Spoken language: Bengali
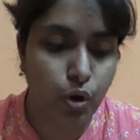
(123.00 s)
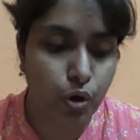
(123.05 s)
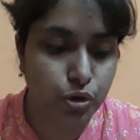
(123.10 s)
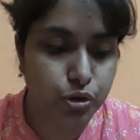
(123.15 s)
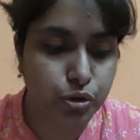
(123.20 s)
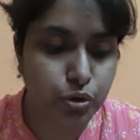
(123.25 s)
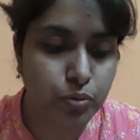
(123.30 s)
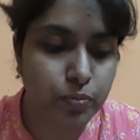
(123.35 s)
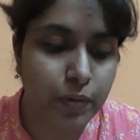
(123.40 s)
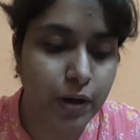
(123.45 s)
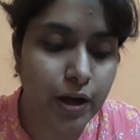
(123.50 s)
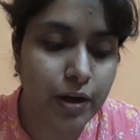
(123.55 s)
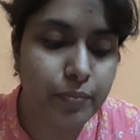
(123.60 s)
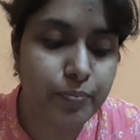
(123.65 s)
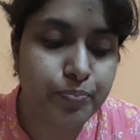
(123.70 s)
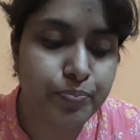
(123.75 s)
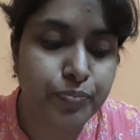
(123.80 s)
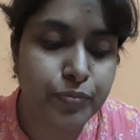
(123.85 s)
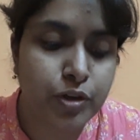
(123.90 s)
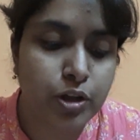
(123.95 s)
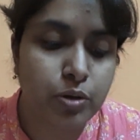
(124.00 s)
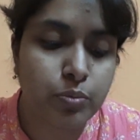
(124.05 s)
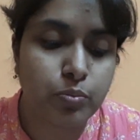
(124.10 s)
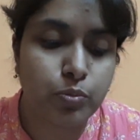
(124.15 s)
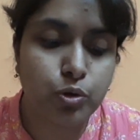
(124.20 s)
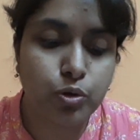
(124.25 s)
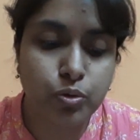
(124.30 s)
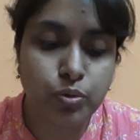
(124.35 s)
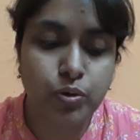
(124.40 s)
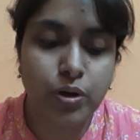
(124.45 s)
অথবা
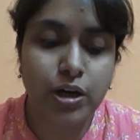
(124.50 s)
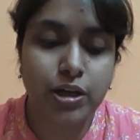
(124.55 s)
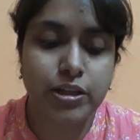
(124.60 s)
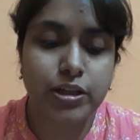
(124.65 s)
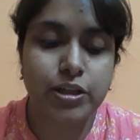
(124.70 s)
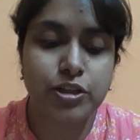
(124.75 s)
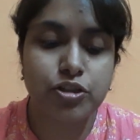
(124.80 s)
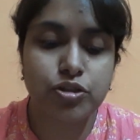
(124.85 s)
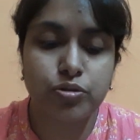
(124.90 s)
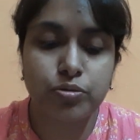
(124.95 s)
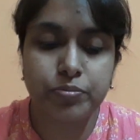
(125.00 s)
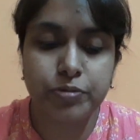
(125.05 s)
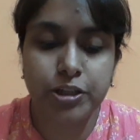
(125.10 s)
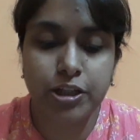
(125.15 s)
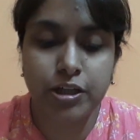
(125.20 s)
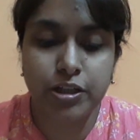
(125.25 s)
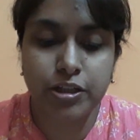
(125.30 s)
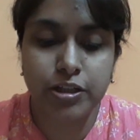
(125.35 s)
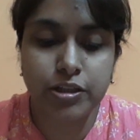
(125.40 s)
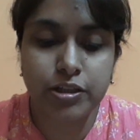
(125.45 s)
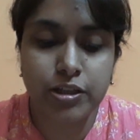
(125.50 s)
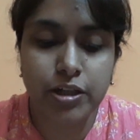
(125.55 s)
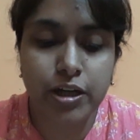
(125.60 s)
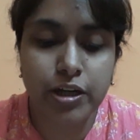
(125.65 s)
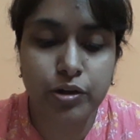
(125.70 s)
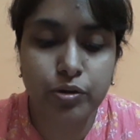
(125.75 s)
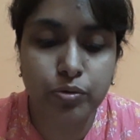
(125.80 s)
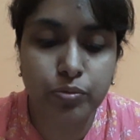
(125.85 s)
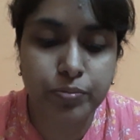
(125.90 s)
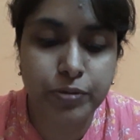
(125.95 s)
মহুয়ার দেশ কবিতাটিতে
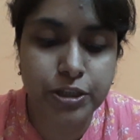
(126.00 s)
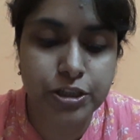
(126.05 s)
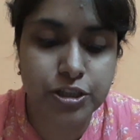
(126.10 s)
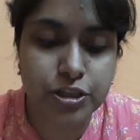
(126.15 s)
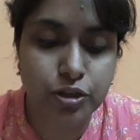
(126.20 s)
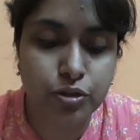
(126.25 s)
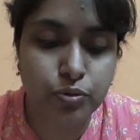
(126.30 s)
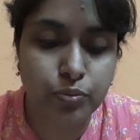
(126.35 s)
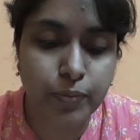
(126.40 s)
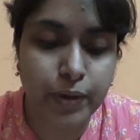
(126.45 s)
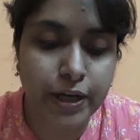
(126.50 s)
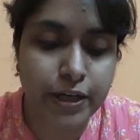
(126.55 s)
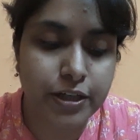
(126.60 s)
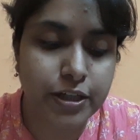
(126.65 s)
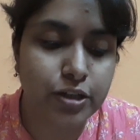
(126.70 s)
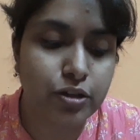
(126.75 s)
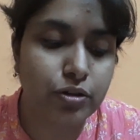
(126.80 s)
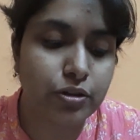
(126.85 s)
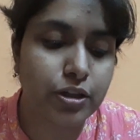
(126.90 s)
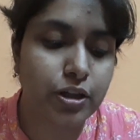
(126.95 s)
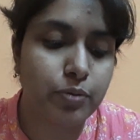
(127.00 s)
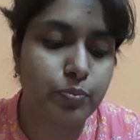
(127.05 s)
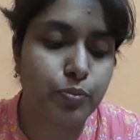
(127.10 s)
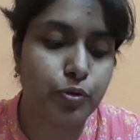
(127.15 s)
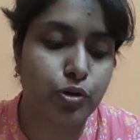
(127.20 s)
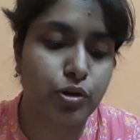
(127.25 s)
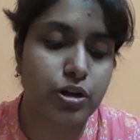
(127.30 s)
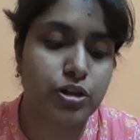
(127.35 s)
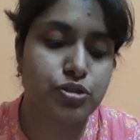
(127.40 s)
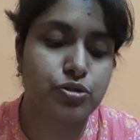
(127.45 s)
কবির যে রোম্যান্টিকতার
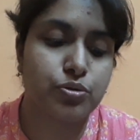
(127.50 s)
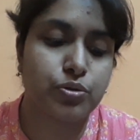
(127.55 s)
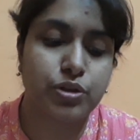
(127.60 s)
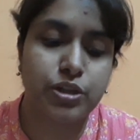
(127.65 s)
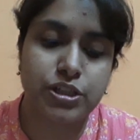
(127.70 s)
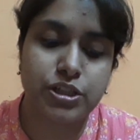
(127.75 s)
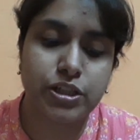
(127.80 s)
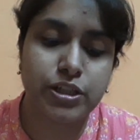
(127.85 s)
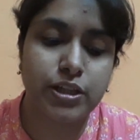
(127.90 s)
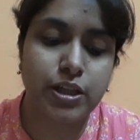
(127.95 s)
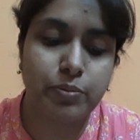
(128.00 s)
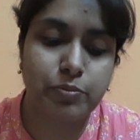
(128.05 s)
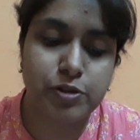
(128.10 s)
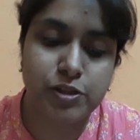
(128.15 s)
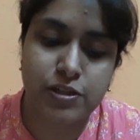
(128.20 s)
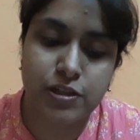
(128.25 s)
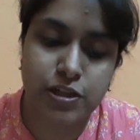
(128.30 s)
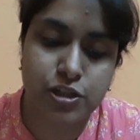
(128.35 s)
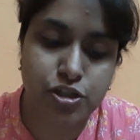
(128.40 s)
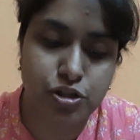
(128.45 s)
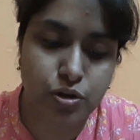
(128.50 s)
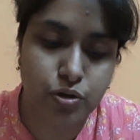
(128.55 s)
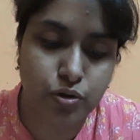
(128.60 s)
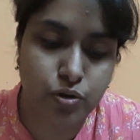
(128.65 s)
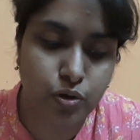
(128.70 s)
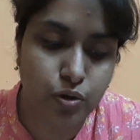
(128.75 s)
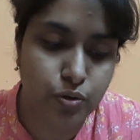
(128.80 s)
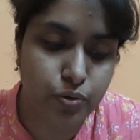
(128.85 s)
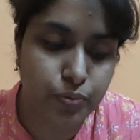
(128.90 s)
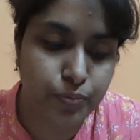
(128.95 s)
প্রকাশ ঘটেছে তা বিশ্লেষণ
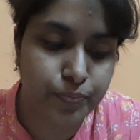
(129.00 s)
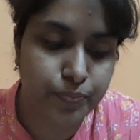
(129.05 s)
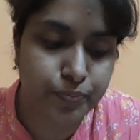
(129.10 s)
করো